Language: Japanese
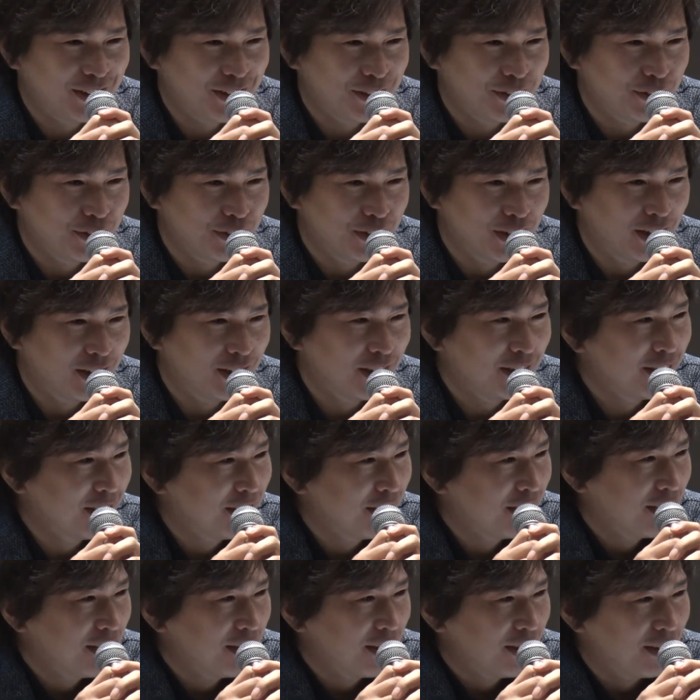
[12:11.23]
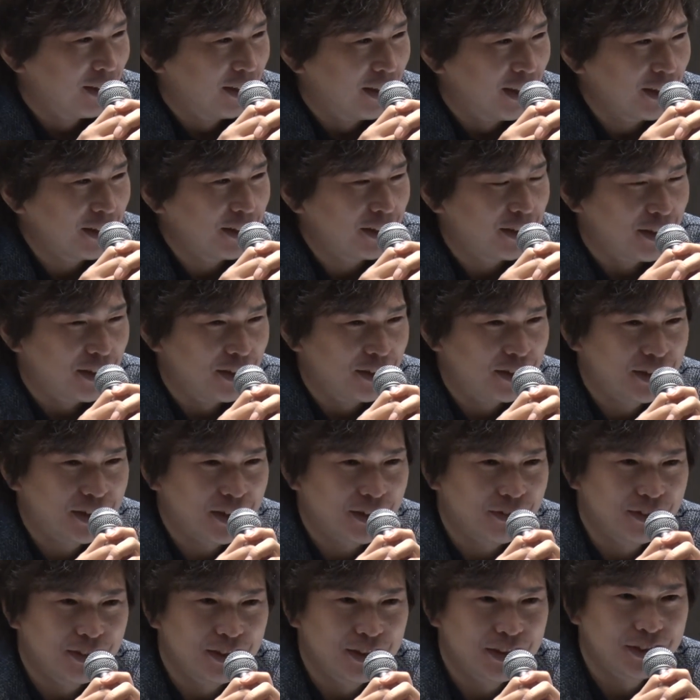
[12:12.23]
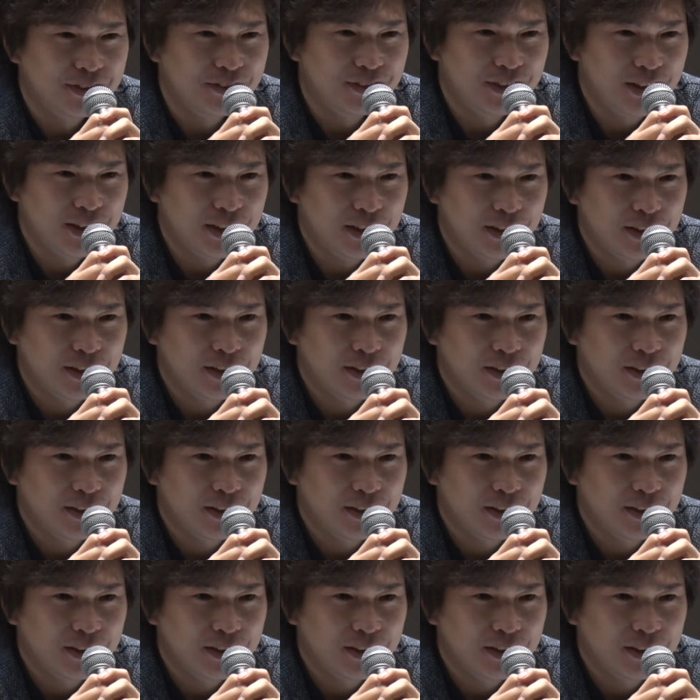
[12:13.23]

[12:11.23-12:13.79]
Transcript: ていうふうになっていっちゃうんですよね。